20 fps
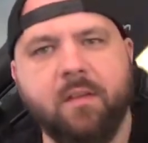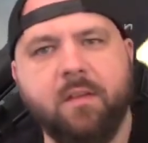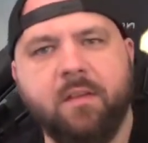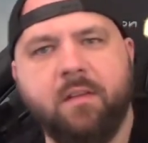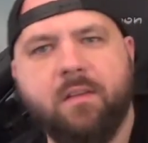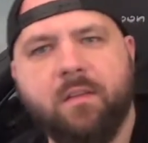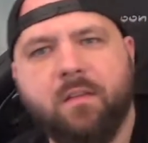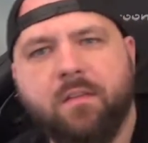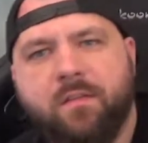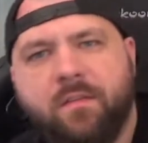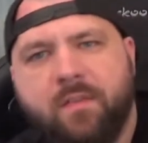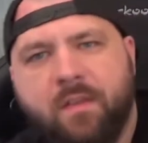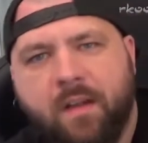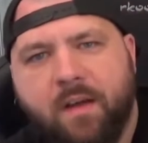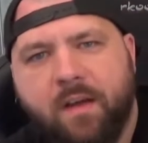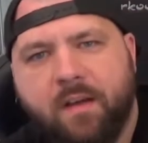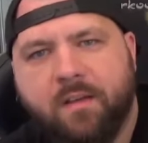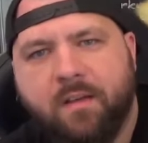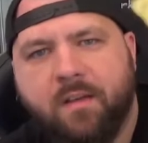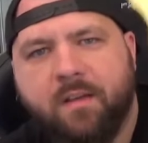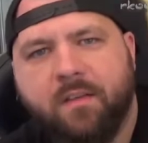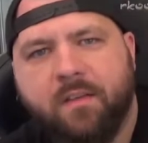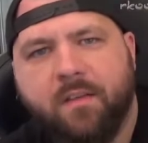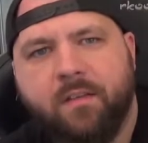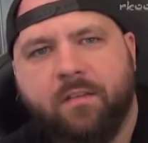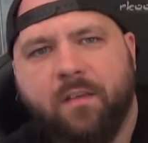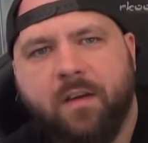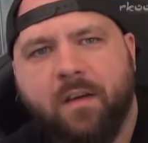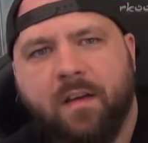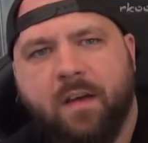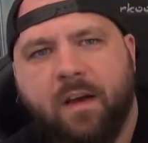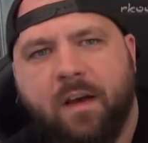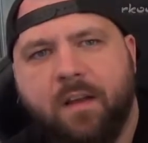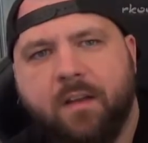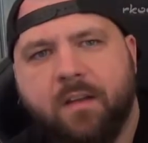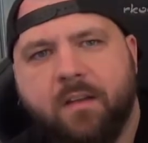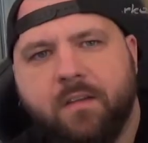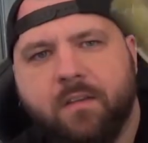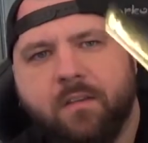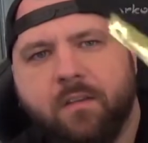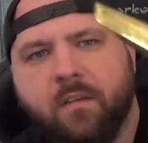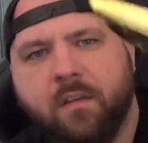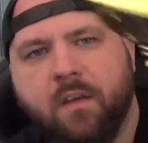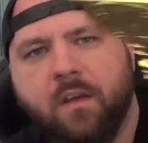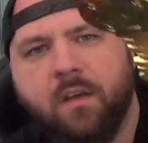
die ist flach, da ist einfach gar nichts.